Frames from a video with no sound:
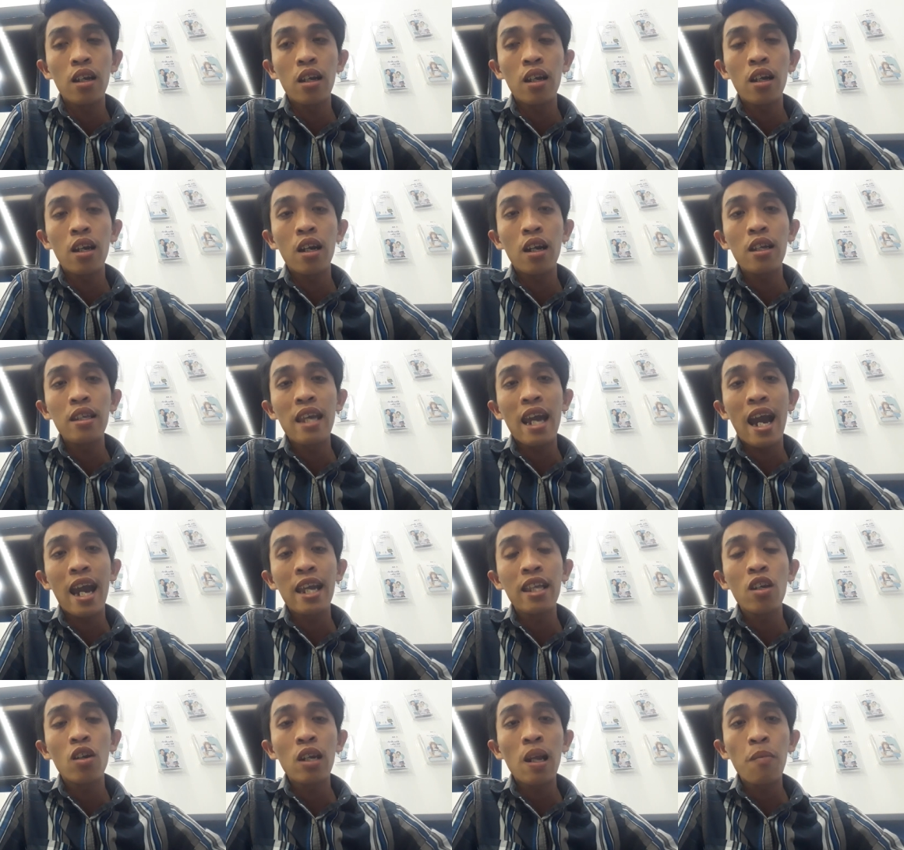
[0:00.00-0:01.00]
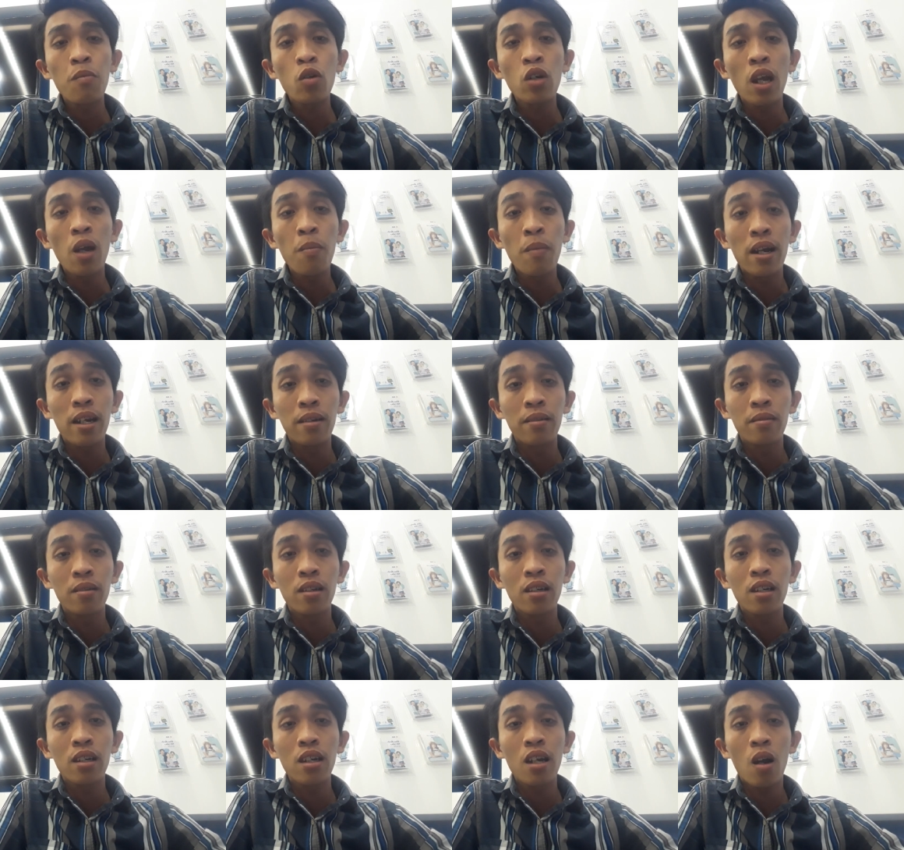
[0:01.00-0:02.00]
à, dạy cho Nam Tú Tiểu mình
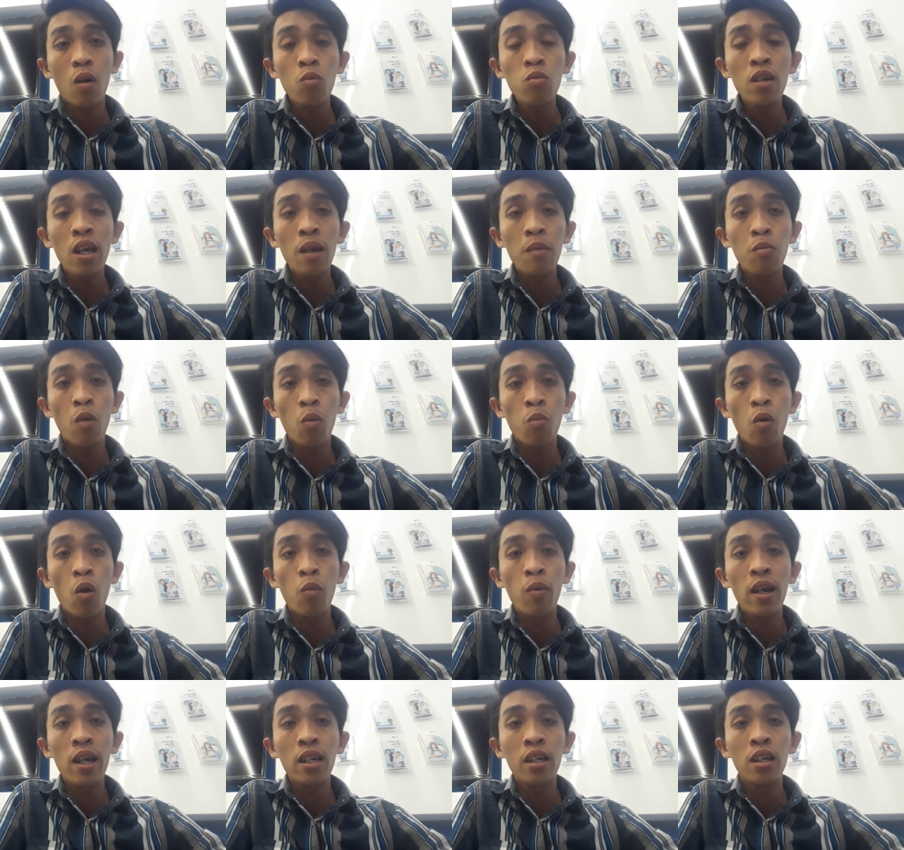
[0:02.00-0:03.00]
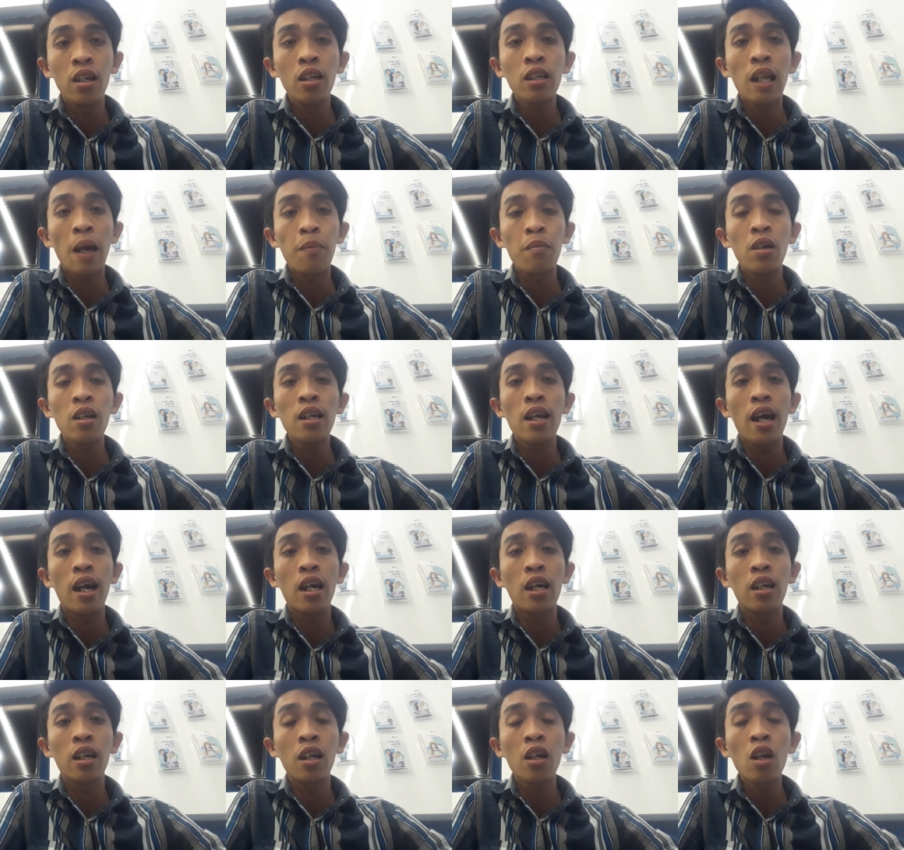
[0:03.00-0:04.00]
đóng thêm một bộ phim nữa tập nó
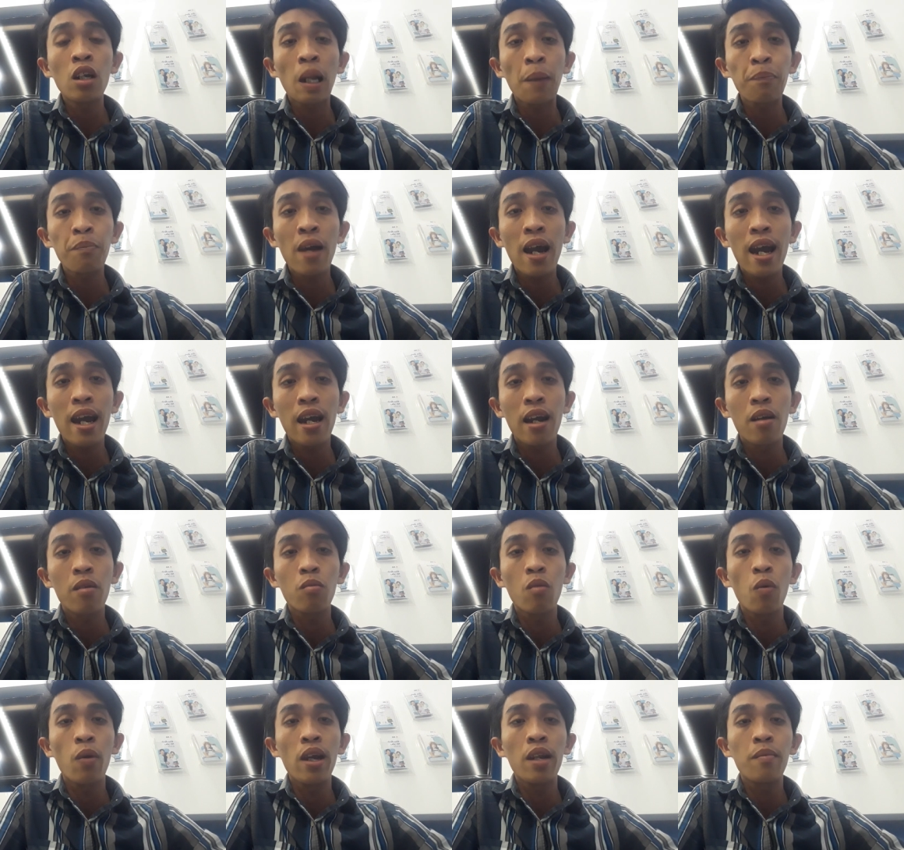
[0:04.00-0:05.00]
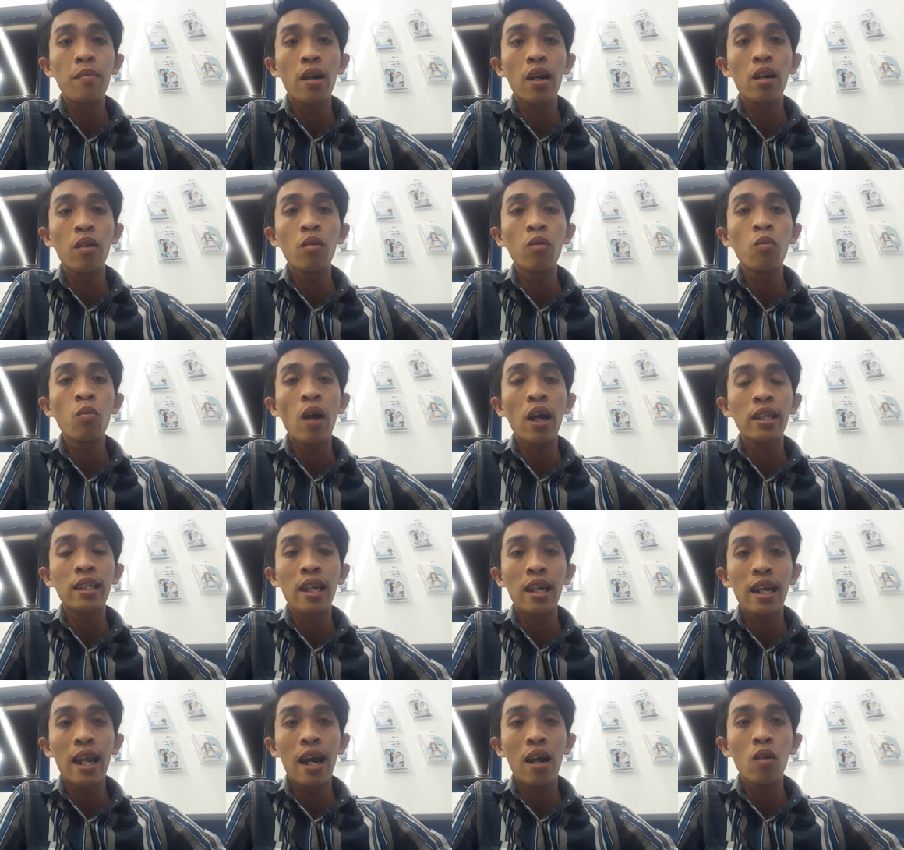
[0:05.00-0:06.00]
là nó tập 3 bộ phim mà phạt
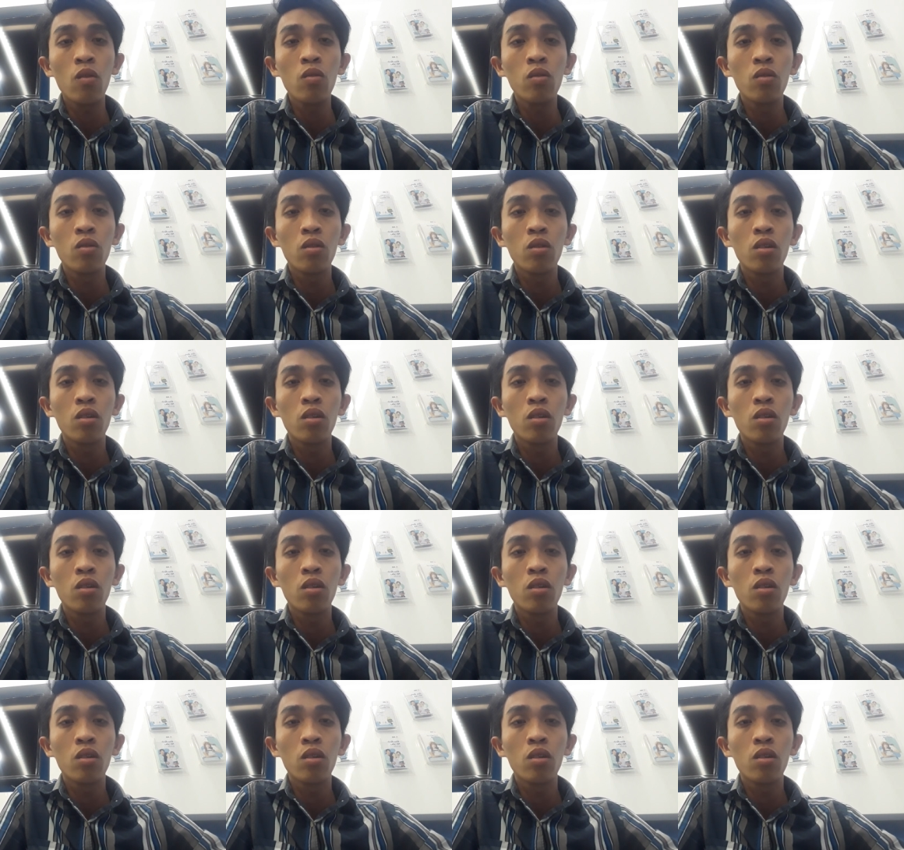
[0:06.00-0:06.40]
truyền đạo